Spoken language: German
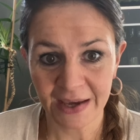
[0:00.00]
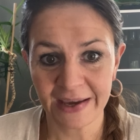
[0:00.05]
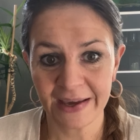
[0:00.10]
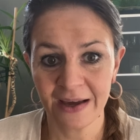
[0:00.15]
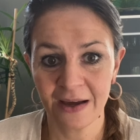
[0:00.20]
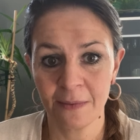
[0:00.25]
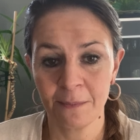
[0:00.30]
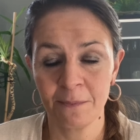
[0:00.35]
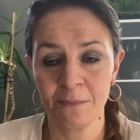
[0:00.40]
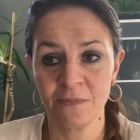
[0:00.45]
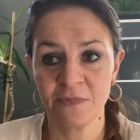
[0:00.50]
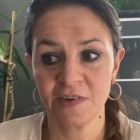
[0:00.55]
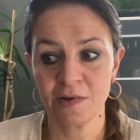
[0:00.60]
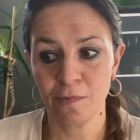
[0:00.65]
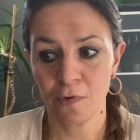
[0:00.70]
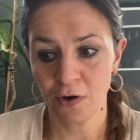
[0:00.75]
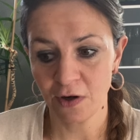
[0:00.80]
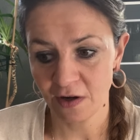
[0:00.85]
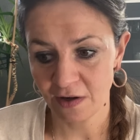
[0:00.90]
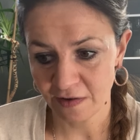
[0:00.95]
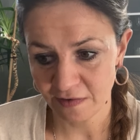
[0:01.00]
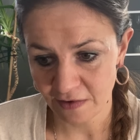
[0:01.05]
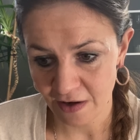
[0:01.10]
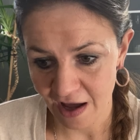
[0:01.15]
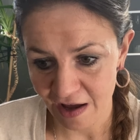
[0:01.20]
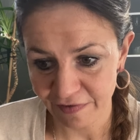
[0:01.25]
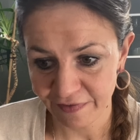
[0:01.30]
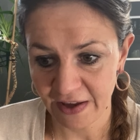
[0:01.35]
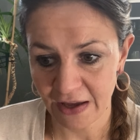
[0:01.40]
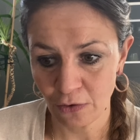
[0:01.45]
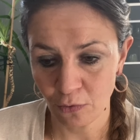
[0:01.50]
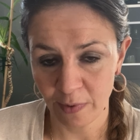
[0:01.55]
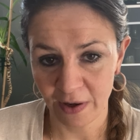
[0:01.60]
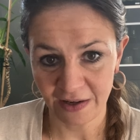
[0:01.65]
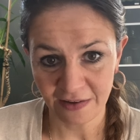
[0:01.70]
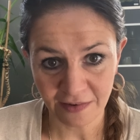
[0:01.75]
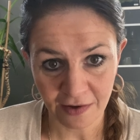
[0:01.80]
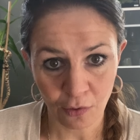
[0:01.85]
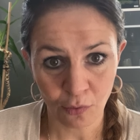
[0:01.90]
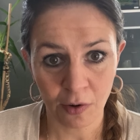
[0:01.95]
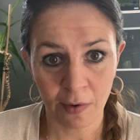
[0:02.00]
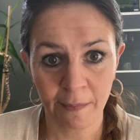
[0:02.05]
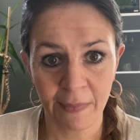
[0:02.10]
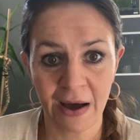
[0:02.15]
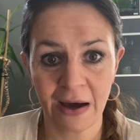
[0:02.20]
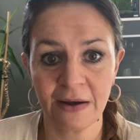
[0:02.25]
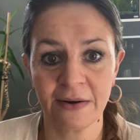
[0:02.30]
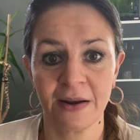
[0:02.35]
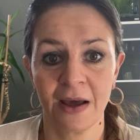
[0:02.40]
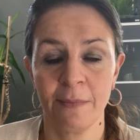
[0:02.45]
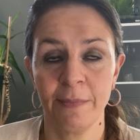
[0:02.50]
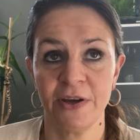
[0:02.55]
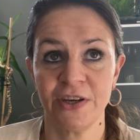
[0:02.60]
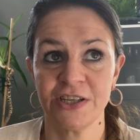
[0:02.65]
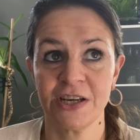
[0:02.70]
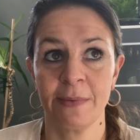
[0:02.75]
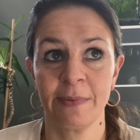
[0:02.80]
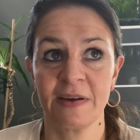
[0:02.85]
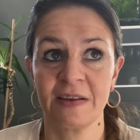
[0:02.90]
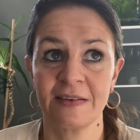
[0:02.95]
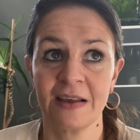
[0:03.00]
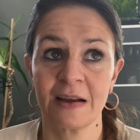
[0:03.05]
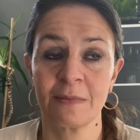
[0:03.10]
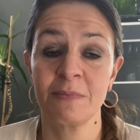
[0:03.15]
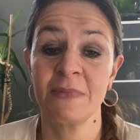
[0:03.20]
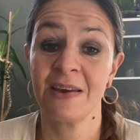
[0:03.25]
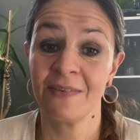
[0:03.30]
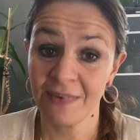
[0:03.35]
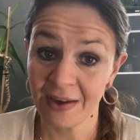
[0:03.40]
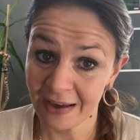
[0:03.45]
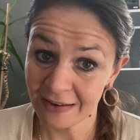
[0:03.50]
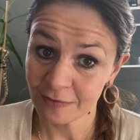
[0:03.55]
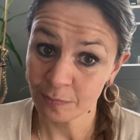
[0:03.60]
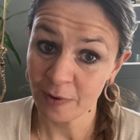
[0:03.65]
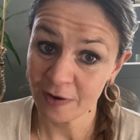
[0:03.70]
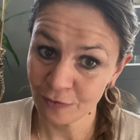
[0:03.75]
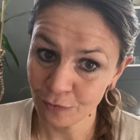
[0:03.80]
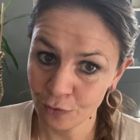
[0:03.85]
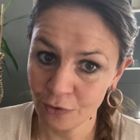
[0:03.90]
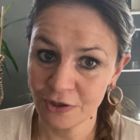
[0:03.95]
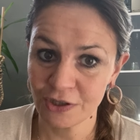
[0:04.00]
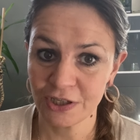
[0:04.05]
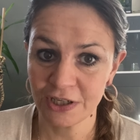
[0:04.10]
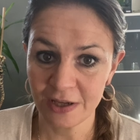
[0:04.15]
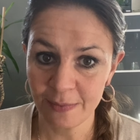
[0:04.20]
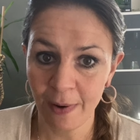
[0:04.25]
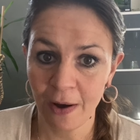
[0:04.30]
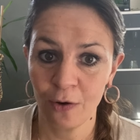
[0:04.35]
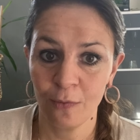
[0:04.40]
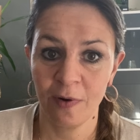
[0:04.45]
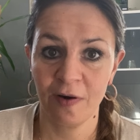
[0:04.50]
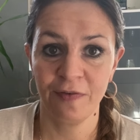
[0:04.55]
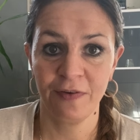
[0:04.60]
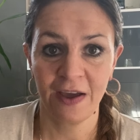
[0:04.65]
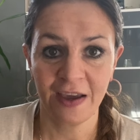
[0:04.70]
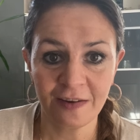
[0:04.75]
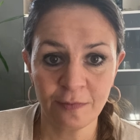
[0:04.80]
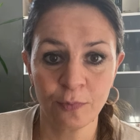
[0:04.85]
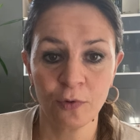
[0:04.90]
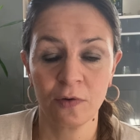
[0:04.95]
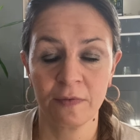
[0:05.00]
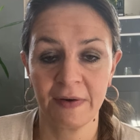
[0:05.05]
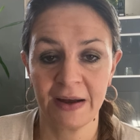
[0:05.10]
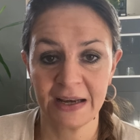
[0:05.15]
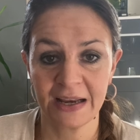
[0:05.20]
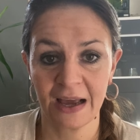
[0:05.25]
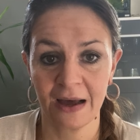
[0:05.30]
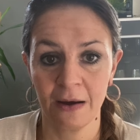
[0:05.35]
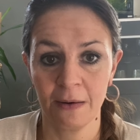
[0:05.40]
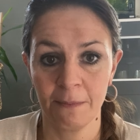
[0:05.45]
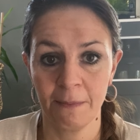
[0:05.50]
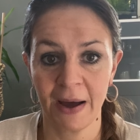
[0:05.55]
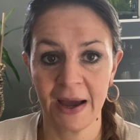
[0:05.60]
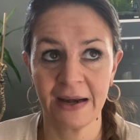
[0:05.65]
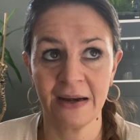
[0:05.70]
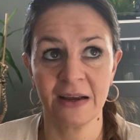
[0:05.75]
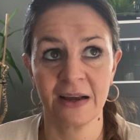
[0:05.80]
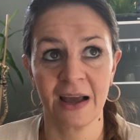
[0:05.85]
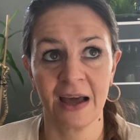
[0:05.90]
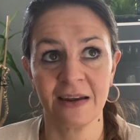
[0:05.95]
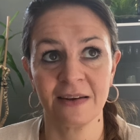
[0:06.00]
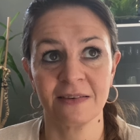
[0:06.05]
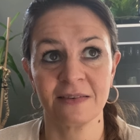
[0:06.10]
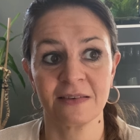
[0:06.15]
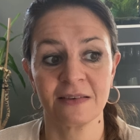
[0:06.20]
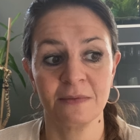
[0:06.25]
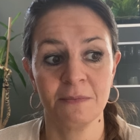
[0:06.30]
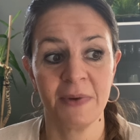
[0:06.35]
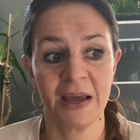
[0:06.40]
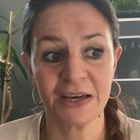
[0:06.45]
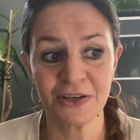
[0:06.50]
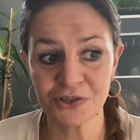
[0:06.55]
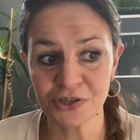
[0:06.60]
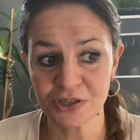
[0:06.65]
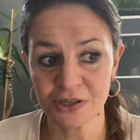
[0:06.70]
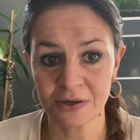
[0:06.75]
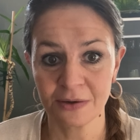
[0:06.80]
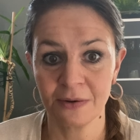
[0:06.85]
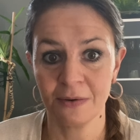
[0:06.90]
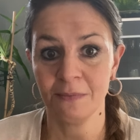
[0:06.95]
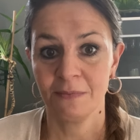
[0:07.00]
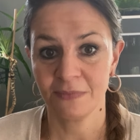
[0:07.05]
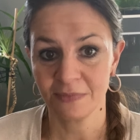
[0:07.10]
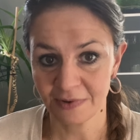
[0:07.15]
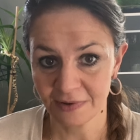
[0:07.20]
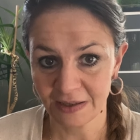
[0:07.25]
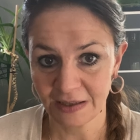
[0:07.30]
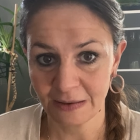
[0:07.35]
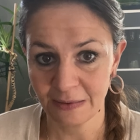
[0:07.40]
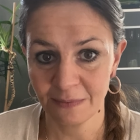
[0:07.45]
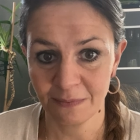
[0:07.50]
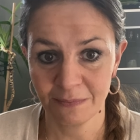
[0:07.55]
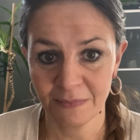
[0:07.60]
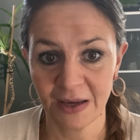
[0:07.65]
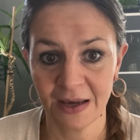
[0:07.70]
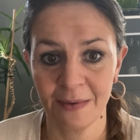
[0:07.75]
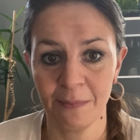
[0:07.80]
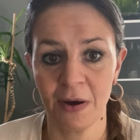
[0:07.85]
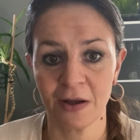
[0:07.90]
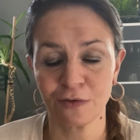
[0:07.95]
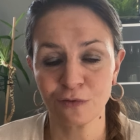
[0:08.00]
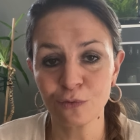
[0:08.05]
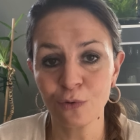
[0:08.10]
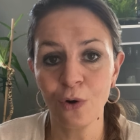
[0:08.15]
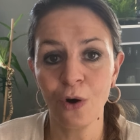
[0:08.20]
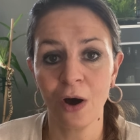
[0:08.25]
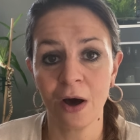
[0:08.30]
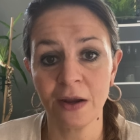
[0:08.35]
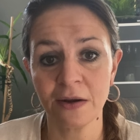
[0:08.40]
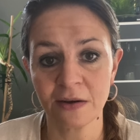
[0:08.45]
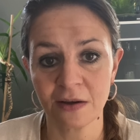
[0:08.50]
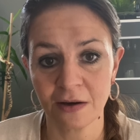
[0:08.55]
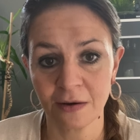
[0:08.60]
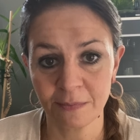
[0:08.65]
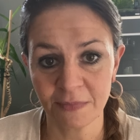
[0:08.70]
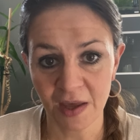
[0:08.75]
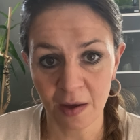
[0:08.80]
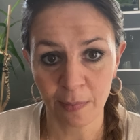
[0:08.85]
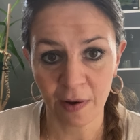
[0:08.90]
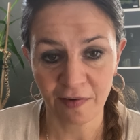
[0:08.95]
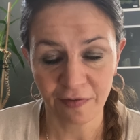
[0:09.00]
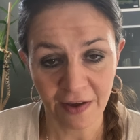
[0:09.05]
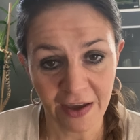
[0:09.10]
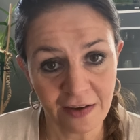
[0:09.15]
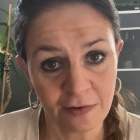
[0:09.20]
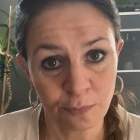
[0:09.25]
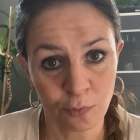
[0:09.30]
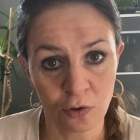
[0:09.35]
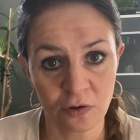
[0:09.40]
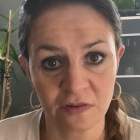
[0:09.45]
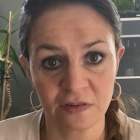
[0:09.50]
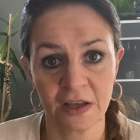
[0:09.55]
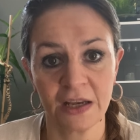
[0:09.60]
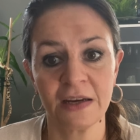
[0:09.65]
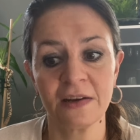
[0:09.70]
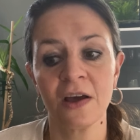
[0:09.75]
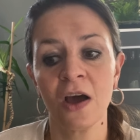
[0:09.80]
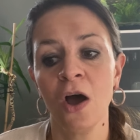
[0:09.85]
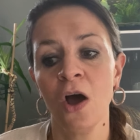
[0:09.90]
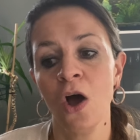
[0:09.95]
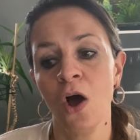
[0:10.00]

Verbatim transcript: Ähm, sie wollte das Live gerne über Instagram machen, aber ich habe gesagt, mir wäre es persönlich lieber über Facebook, weil ja meine ganzen Menschen, die mir immer zuhören, ähm, hier bei Facebook sind.